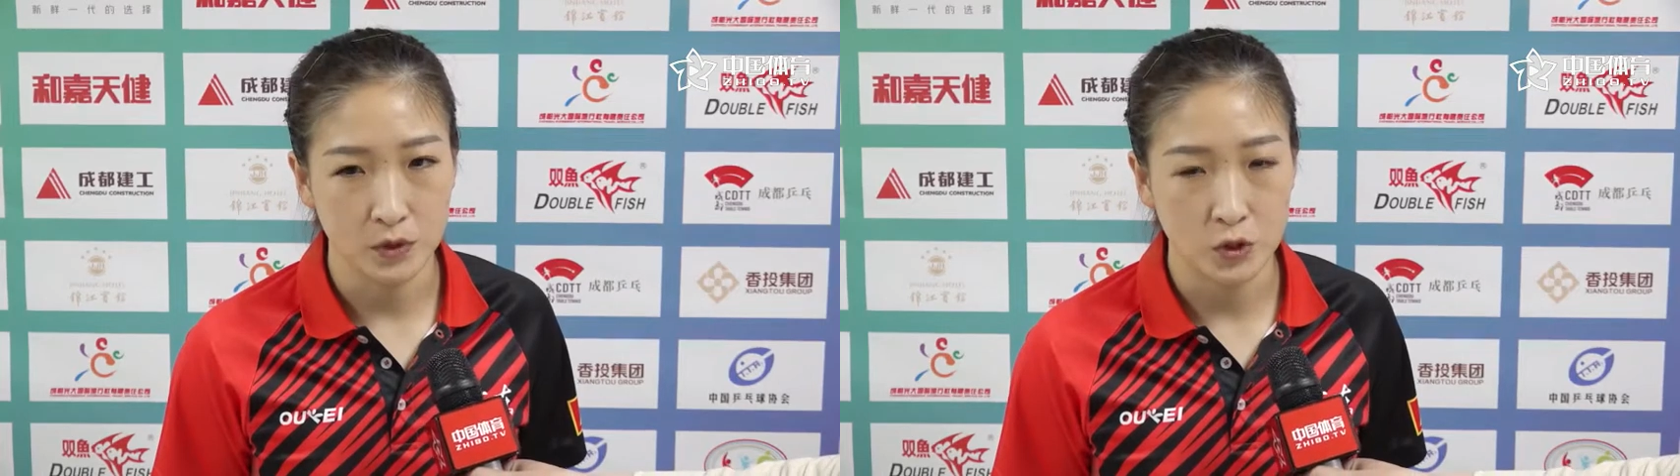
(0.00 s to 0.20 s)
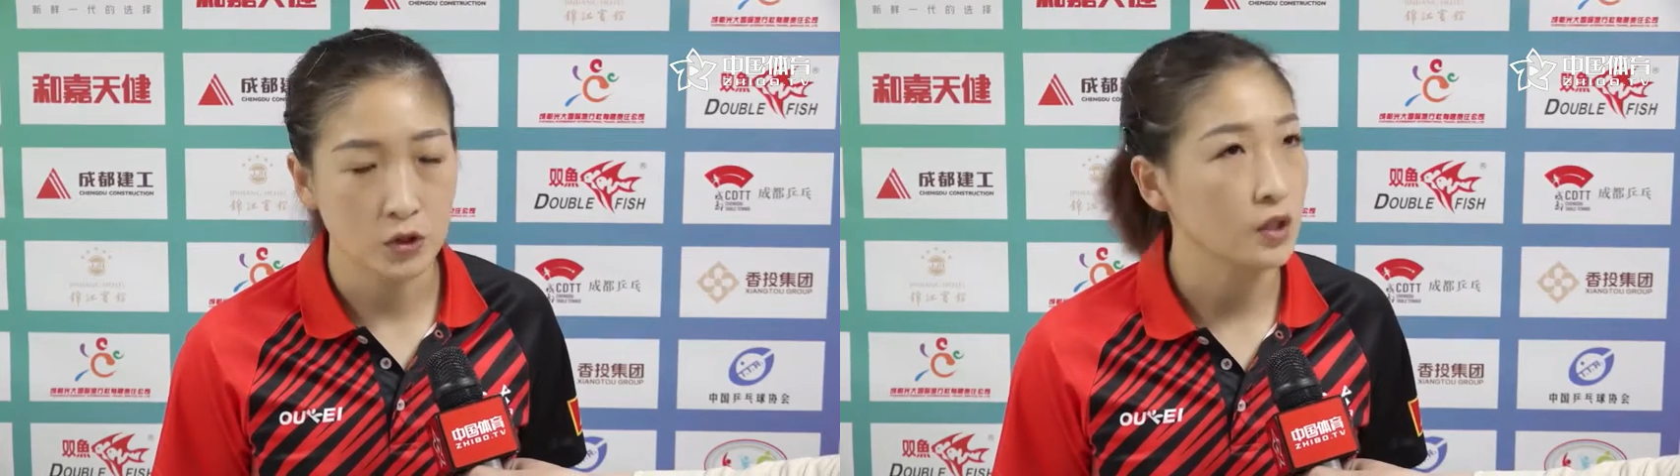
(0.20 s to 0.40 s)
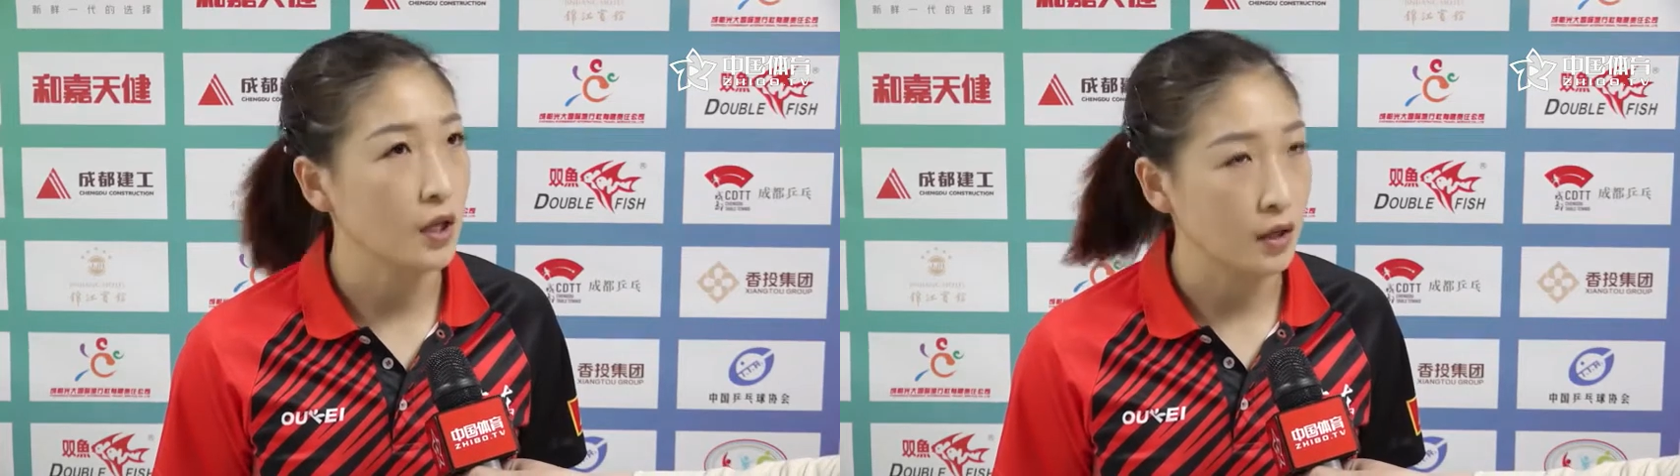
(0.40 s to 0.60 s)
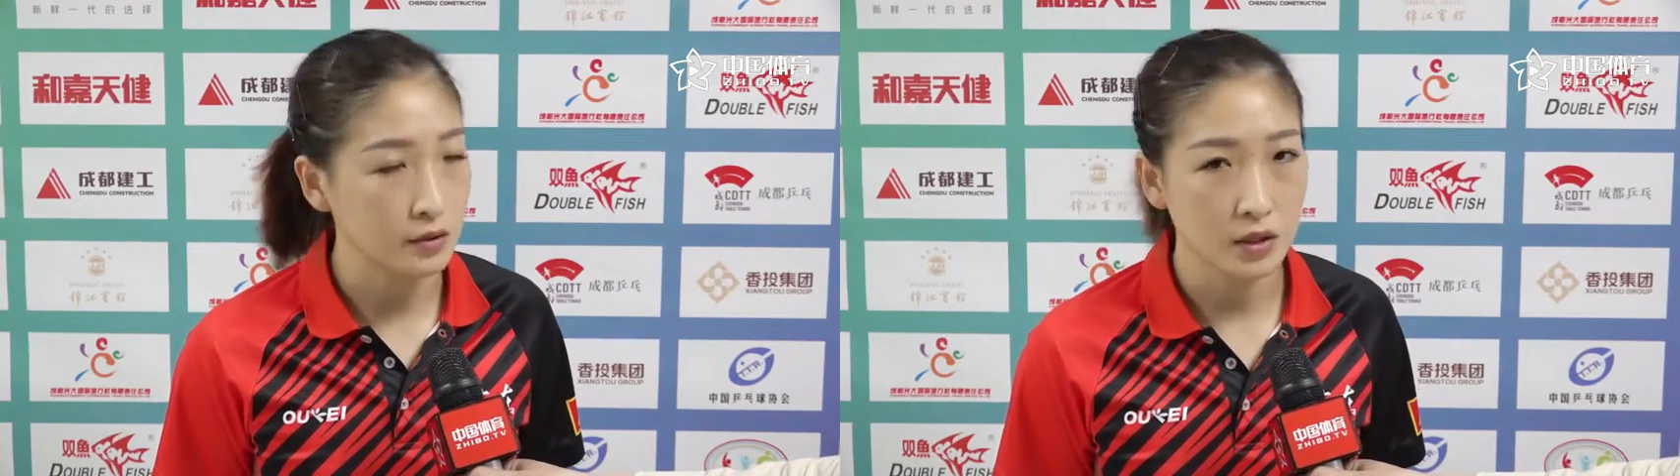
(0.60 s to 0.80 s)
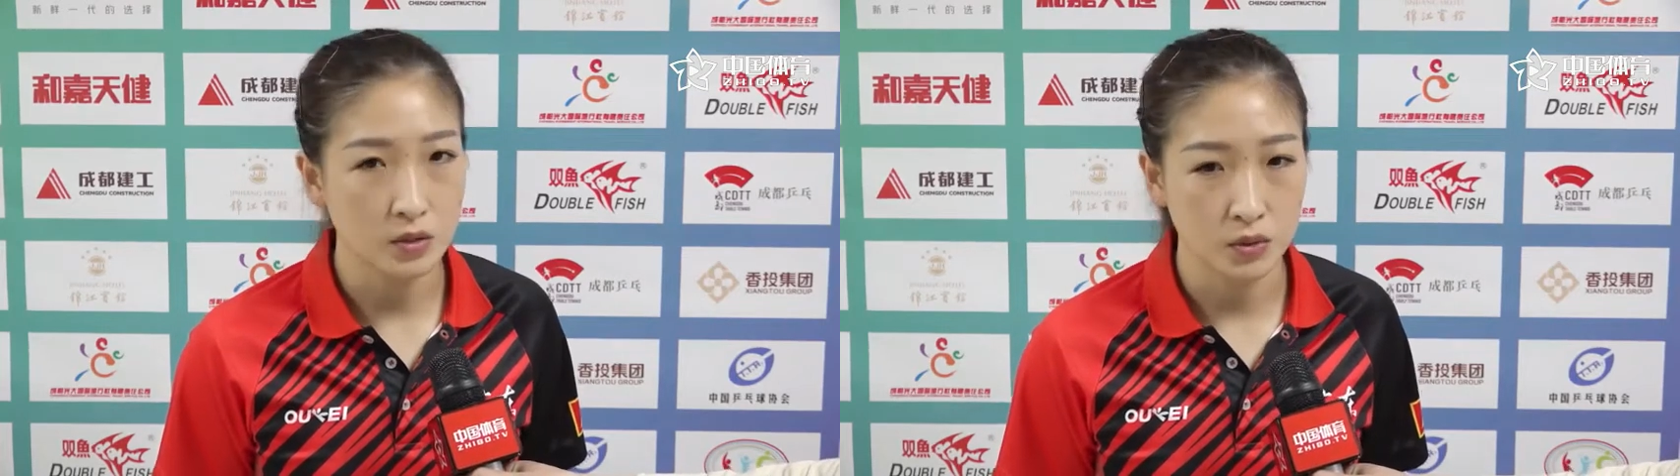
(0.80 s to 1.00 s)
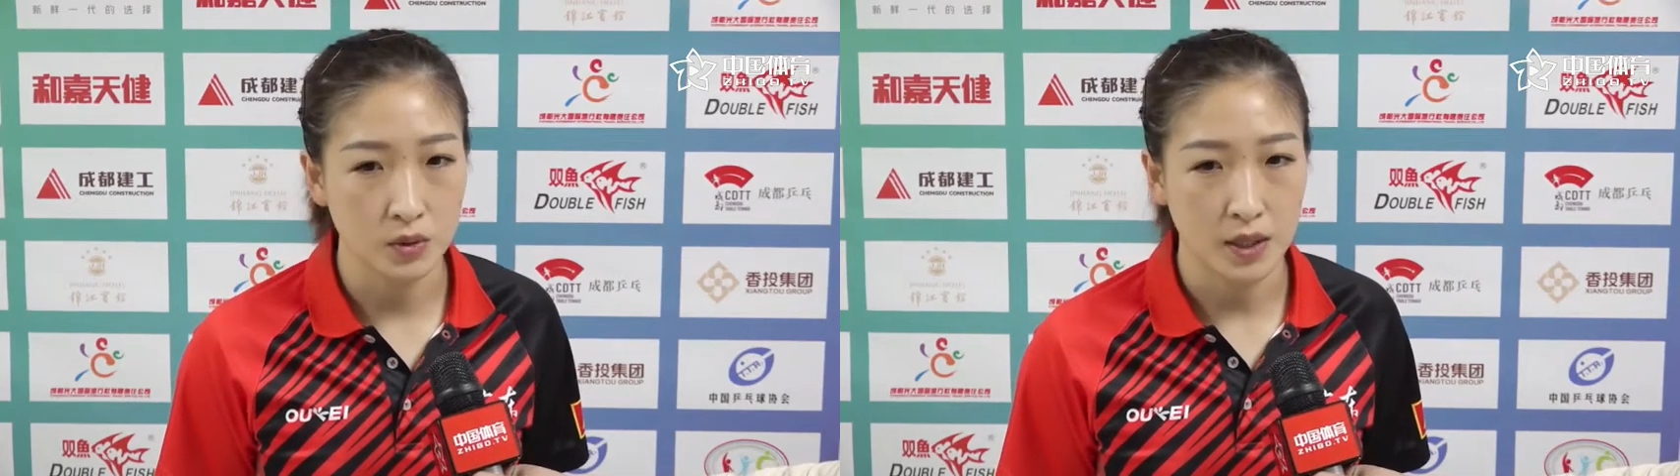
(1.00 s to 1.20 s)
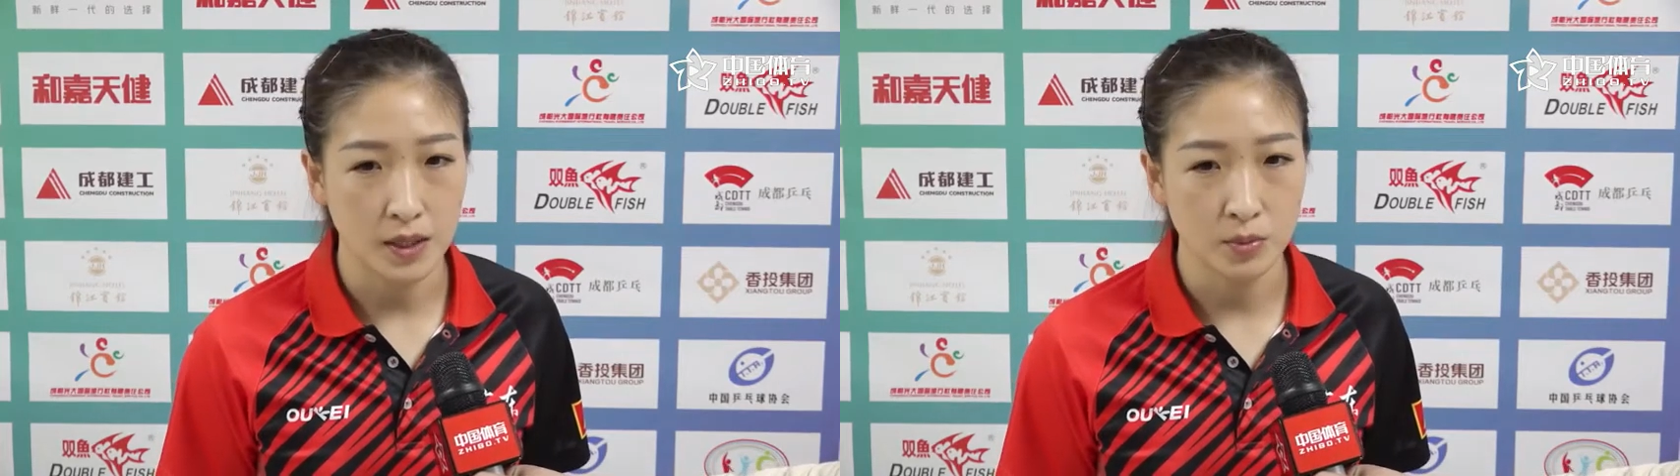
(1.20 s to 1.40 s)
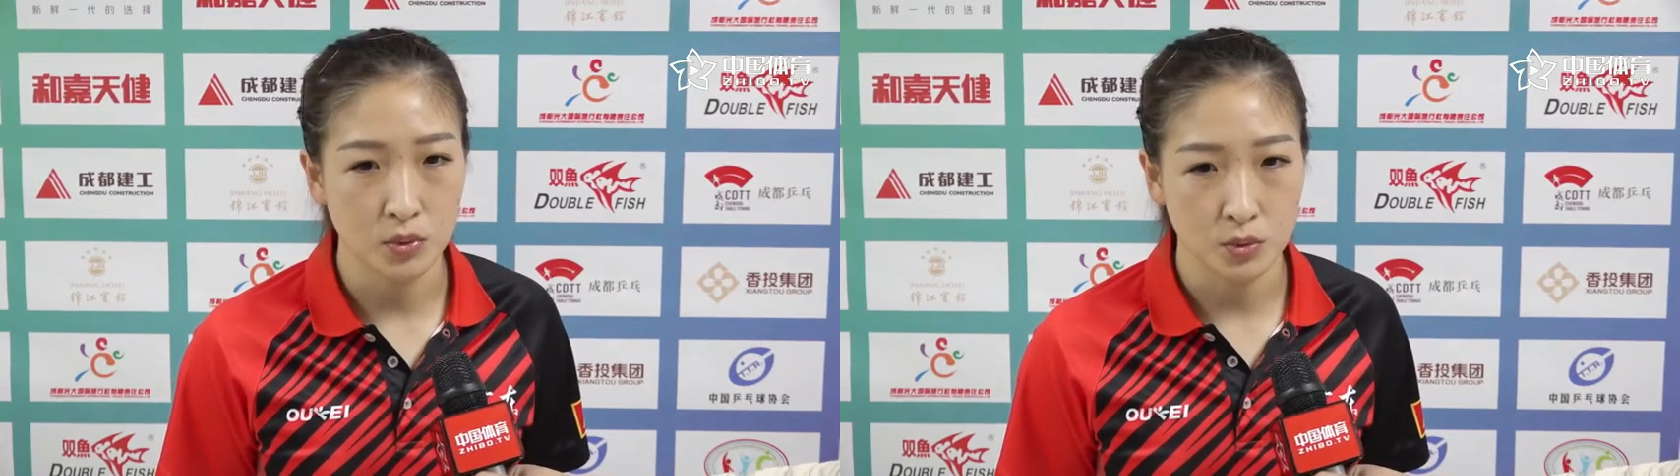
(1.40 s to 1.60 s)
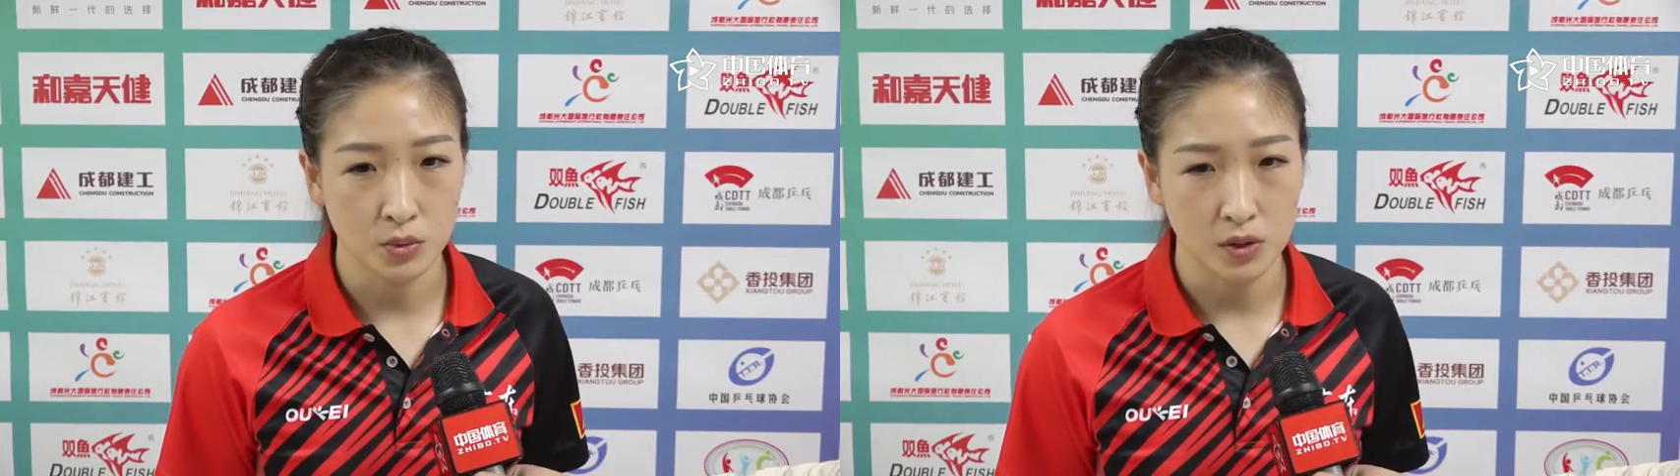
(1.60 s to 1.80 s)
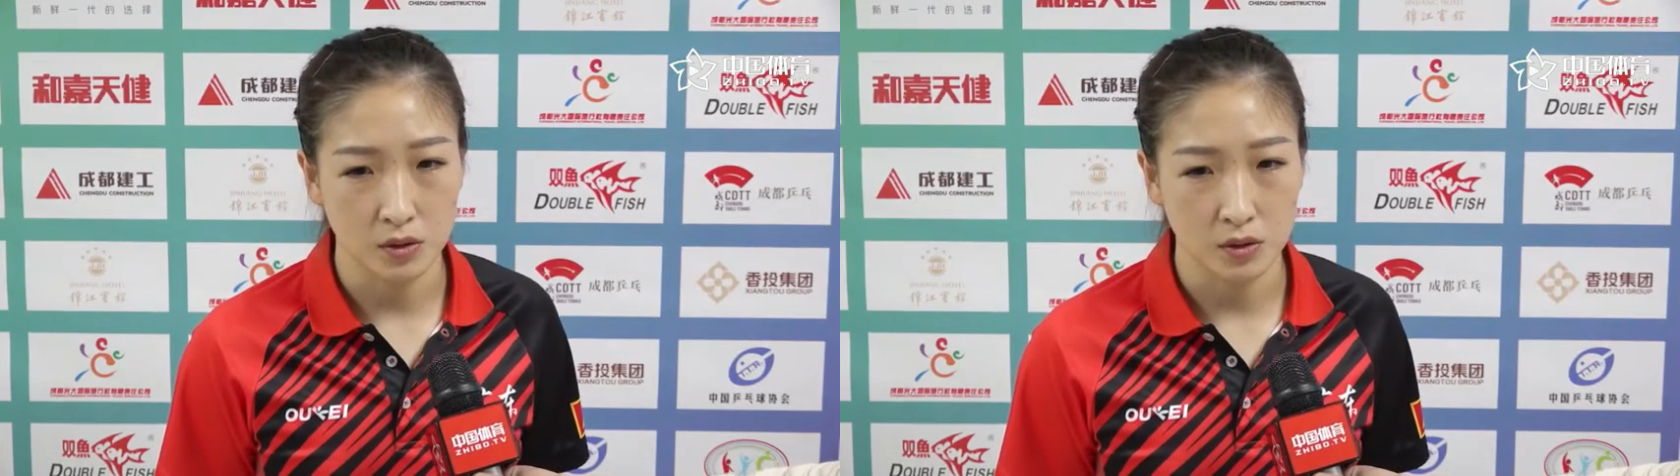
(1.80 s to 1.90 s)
质量，但是我觉得还不足以